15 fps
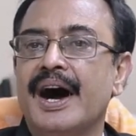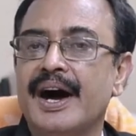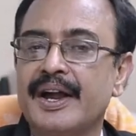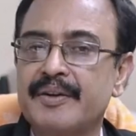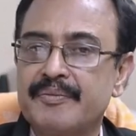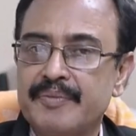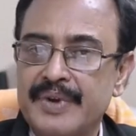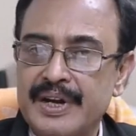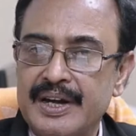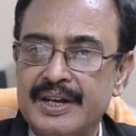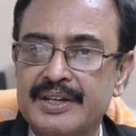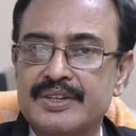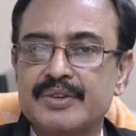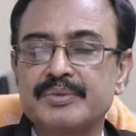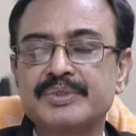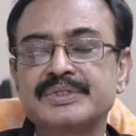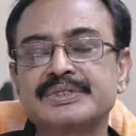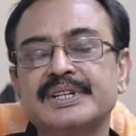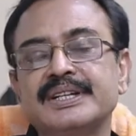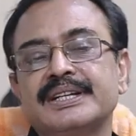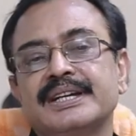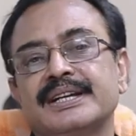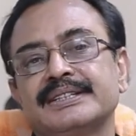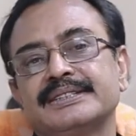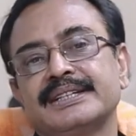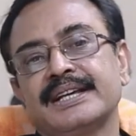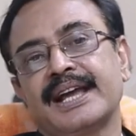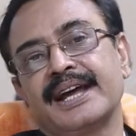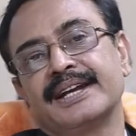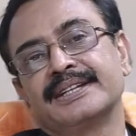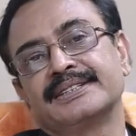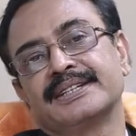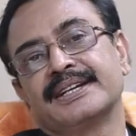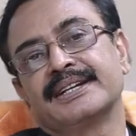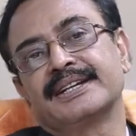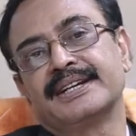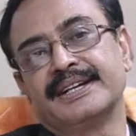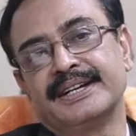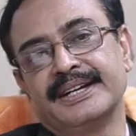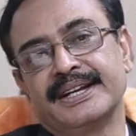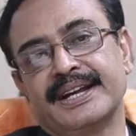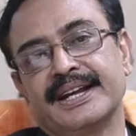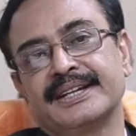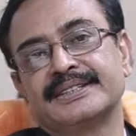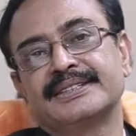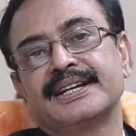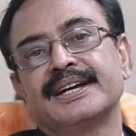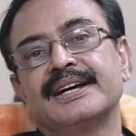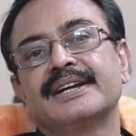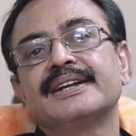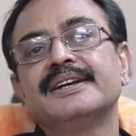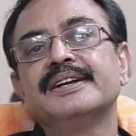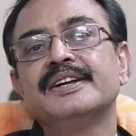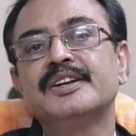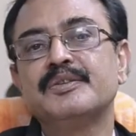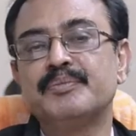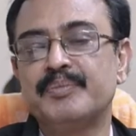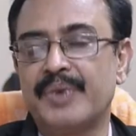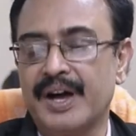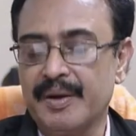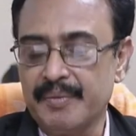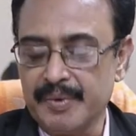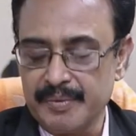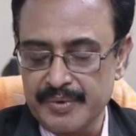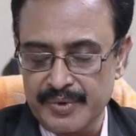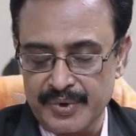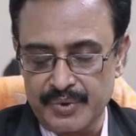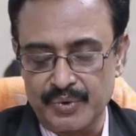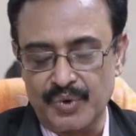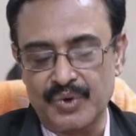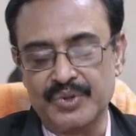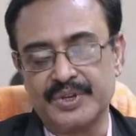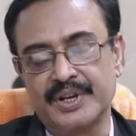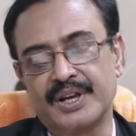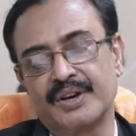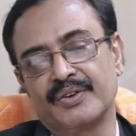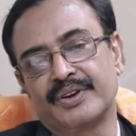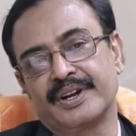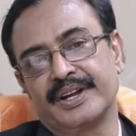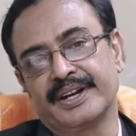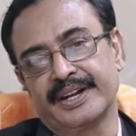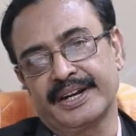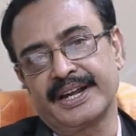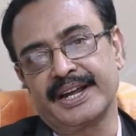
আর মেনলি সমস্যা নিয়ে আসে ক্যান্সার কিডনি ক্যান্সার বা বিভিন্ন ইউরোলজিক্যাল অর্গানের